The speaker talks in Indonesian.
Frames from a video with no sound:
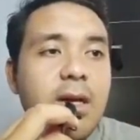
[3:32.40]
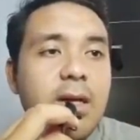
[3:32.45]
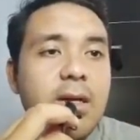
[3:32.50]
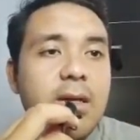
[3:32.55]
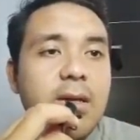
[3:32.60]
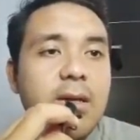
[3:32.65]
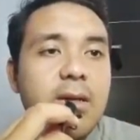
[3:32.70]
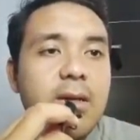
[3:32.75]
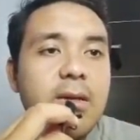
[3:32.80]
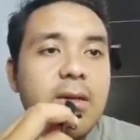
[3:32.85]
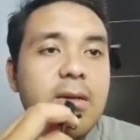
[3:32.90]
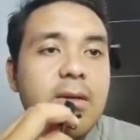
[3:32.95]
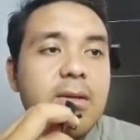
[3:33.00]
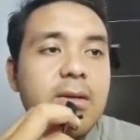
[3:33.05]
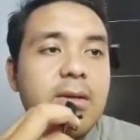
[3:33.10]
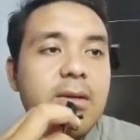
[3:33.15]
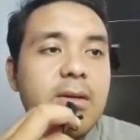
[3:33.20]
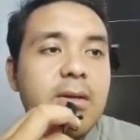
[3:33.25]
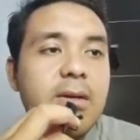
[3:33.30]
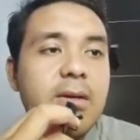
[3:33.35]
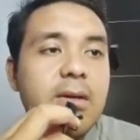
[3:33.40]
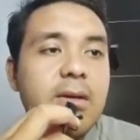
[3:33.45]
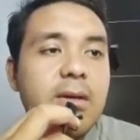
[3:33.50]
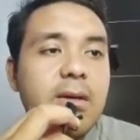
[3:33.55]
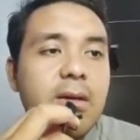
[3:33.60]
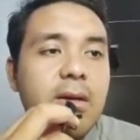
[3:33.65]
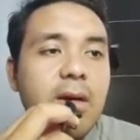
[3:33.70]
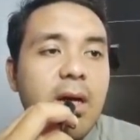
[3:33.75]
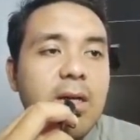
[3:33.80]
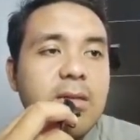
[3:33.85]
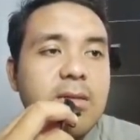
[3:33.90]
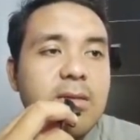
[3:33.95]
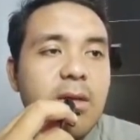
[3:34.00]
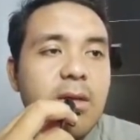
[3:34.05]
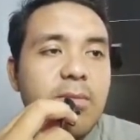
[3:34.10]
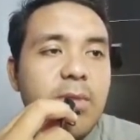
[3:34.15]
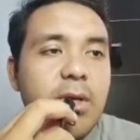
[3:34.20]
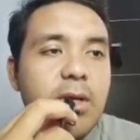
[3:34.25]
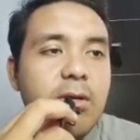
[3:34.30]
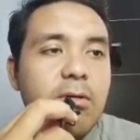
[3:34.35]
ya
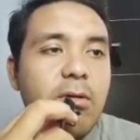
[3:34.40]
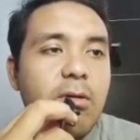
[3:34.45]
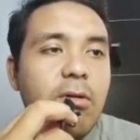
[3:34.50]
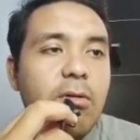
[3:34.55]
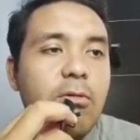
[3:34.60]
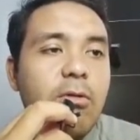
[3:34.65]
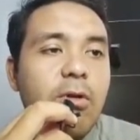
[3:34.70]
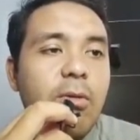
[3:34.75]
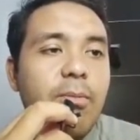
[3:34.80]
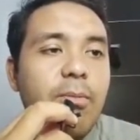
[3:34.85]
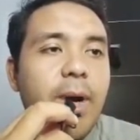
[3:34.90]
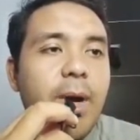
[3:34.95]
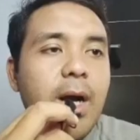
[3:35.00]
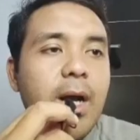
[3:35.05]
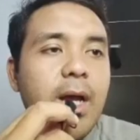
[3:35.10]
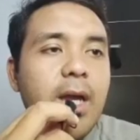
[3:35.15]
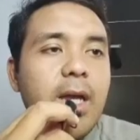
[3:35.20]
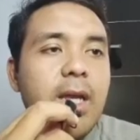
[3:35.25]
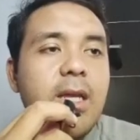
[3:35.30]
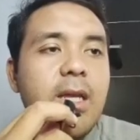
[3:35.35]
asta bi kalau gue pakai